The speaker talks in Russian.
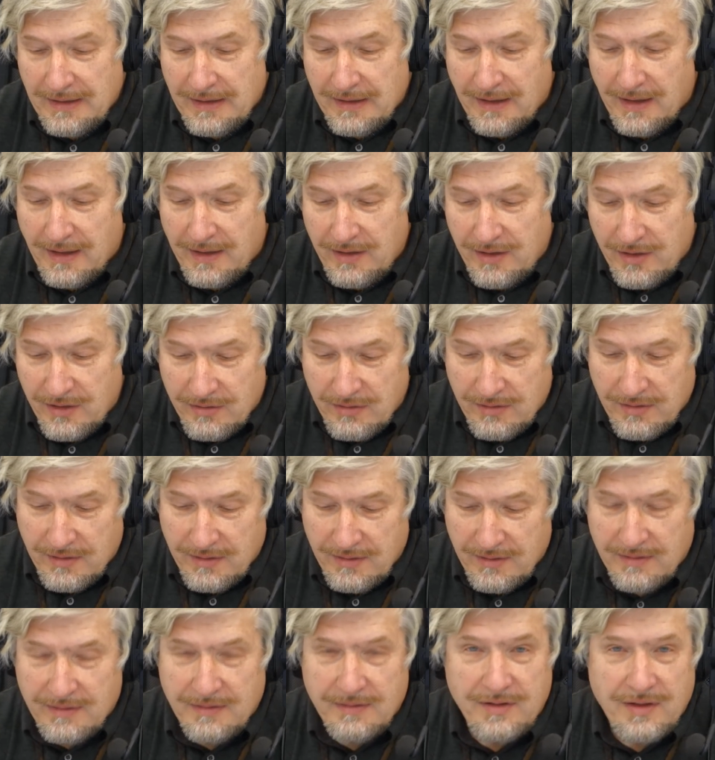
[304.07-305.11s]

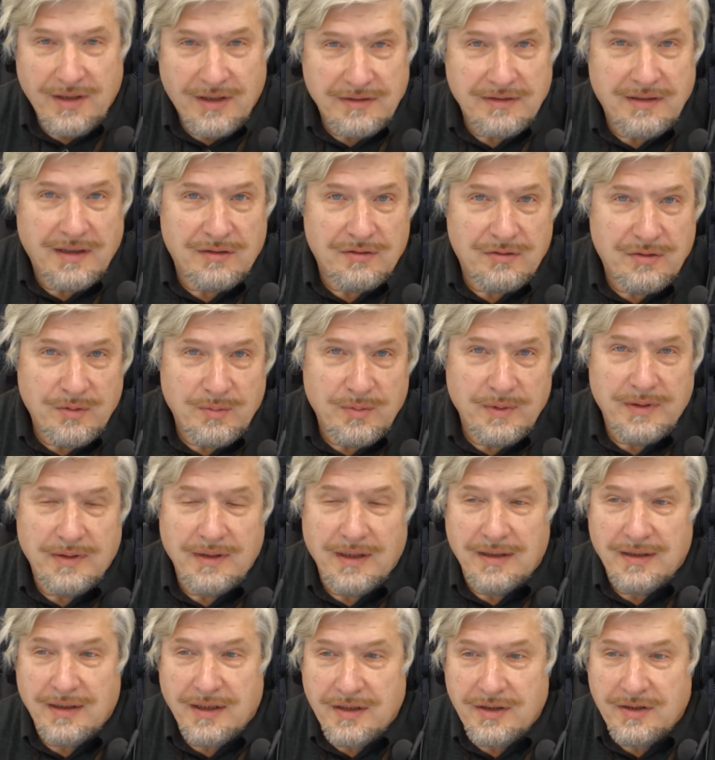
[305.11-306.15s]
конечно, сейчас должно быть
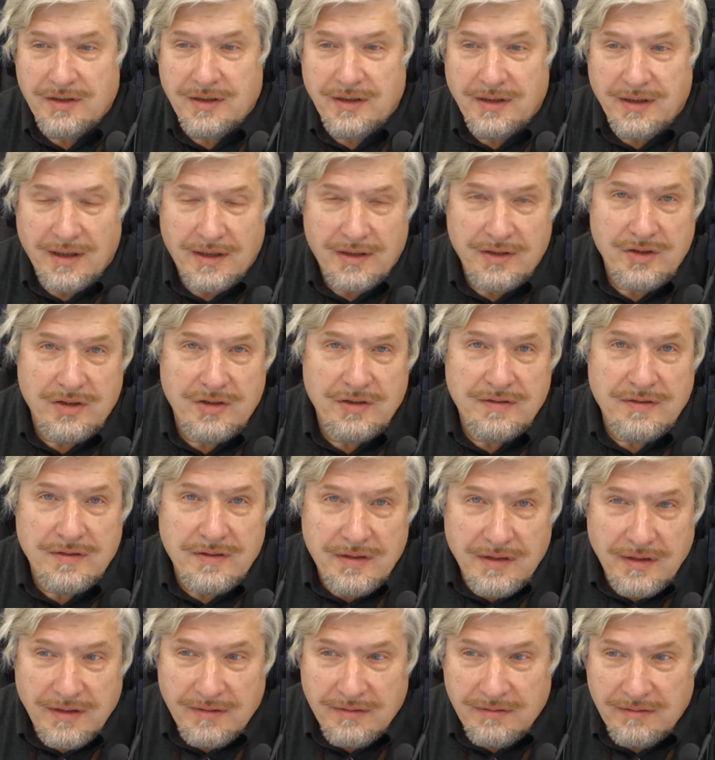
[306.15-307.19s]
налажено как
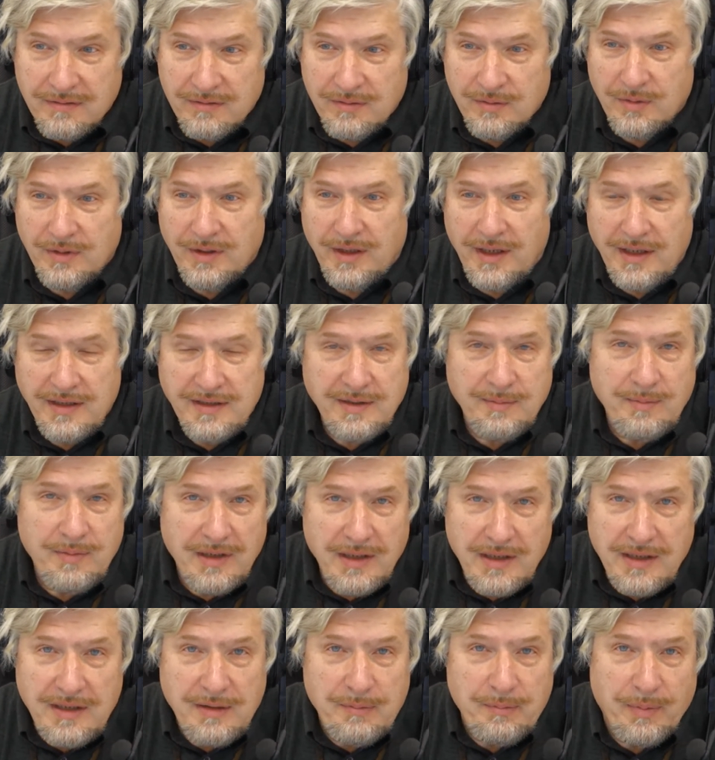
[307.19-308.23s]
часы. Но этим
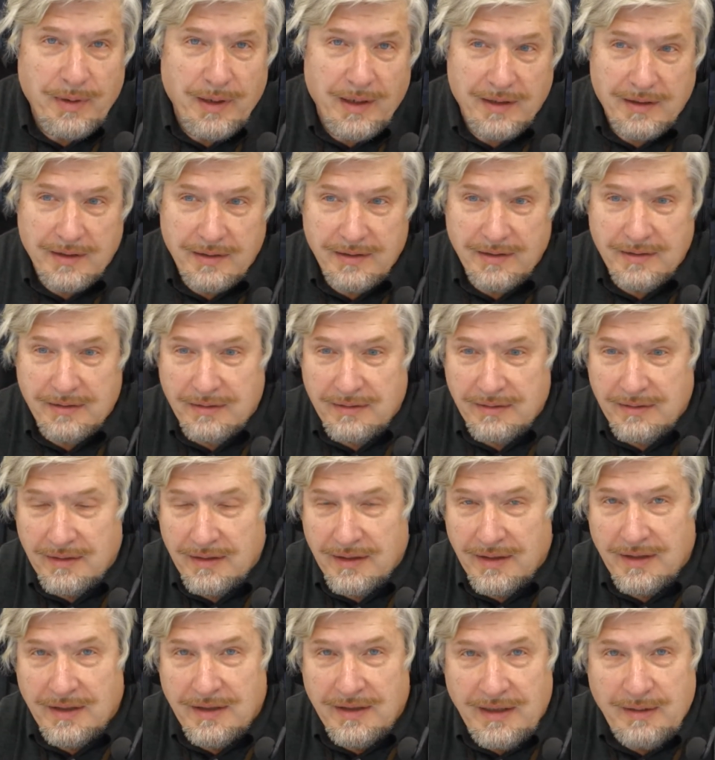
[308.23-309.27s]
и не пахнет.
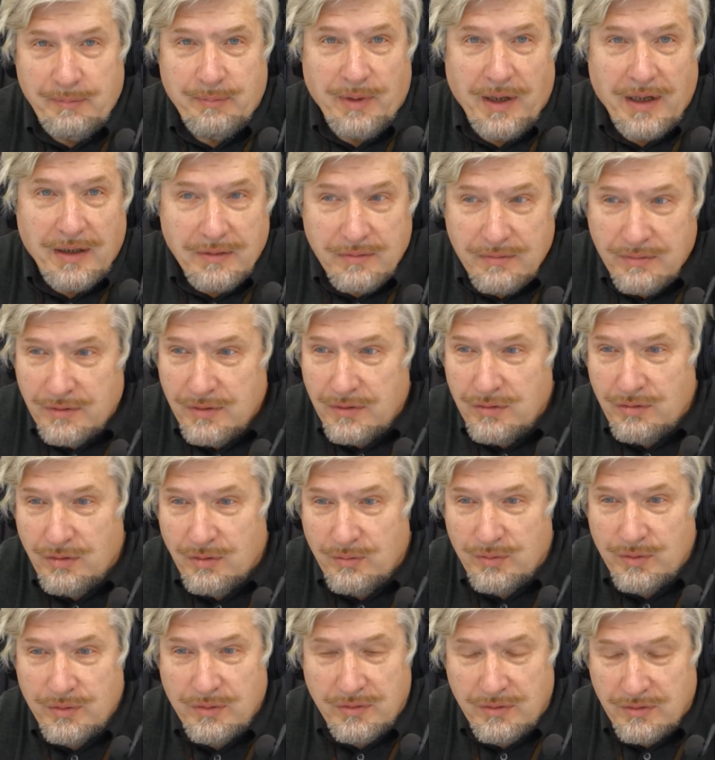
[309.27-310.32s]
И пахнуть
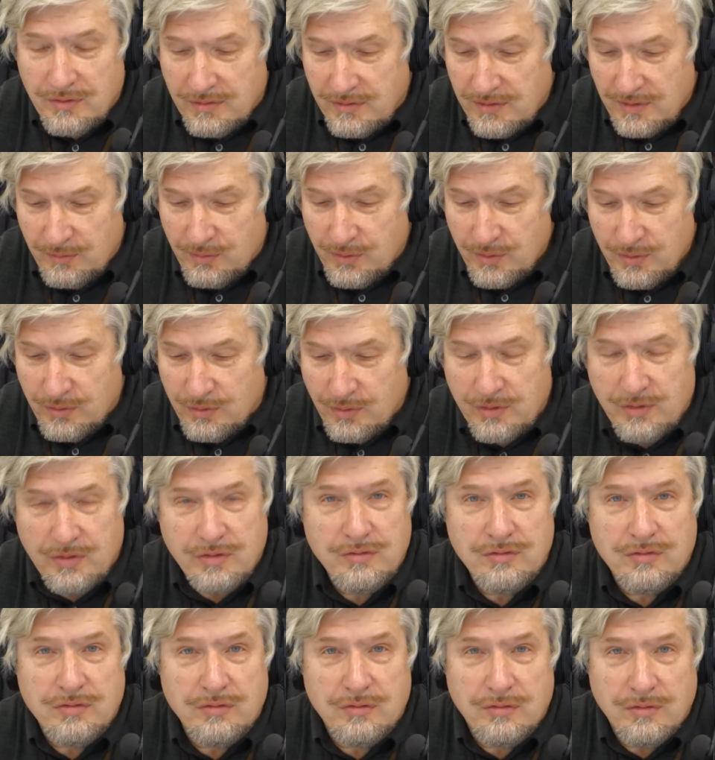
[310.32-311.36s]
еще будет, не будет
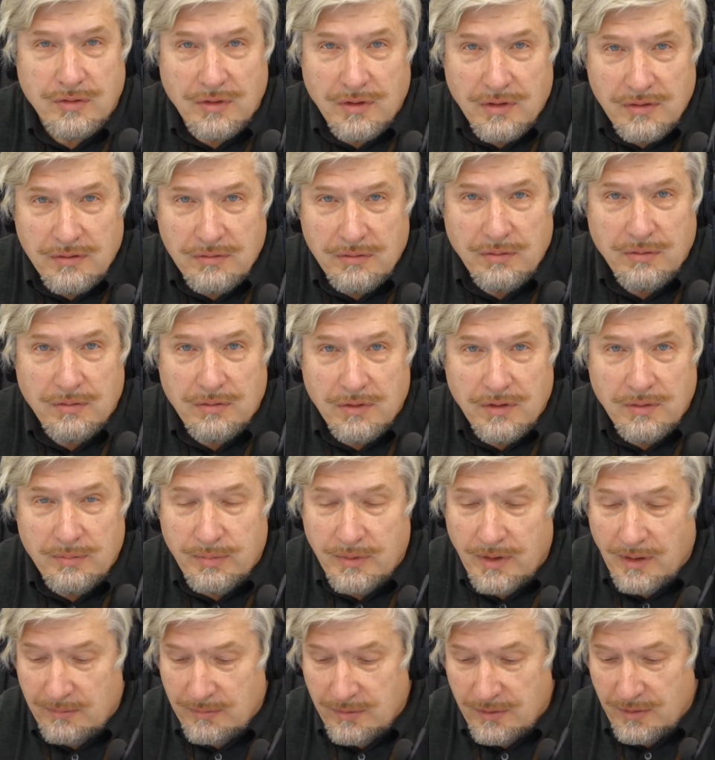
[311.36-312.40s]
очень скоро, долго,
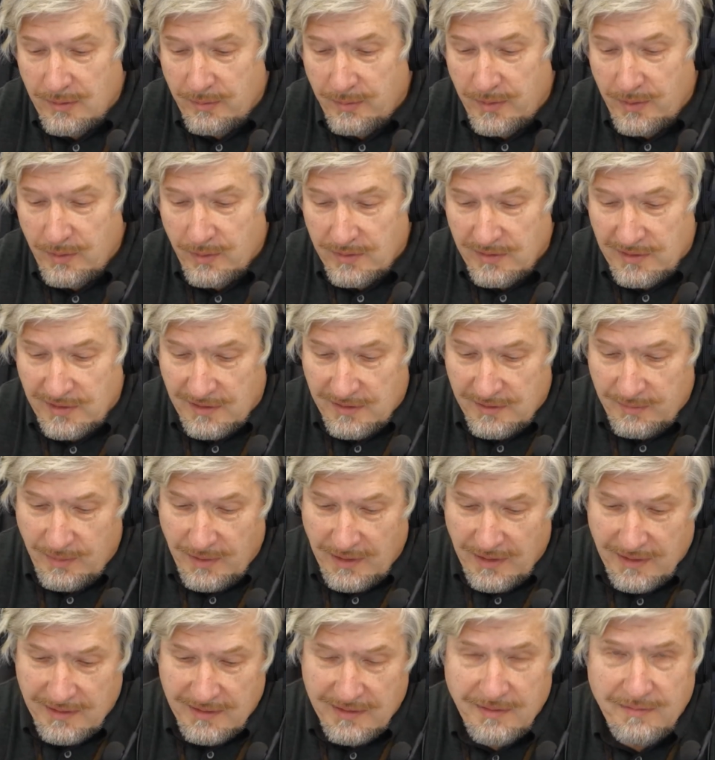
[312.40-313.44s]
потому что придется
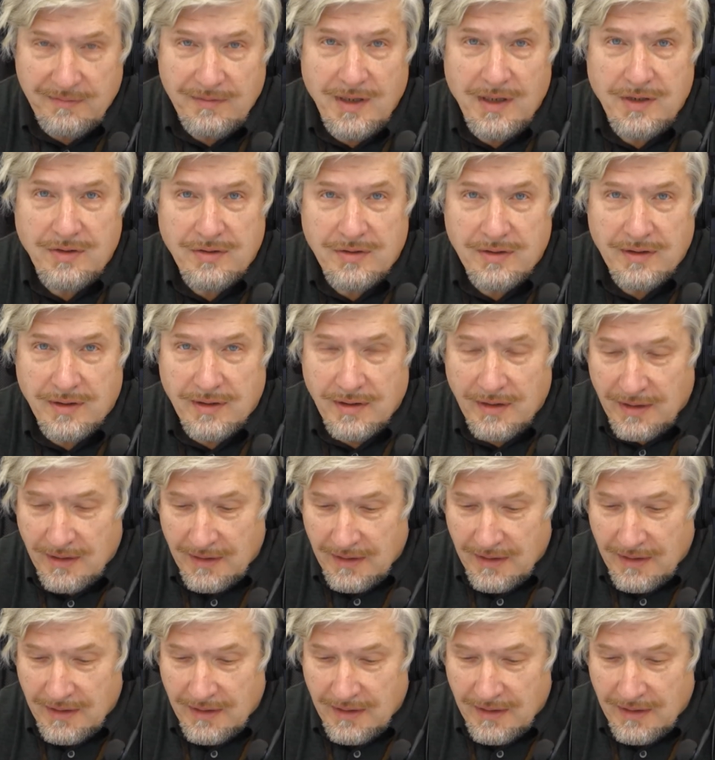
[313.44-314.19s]
разбираться вечно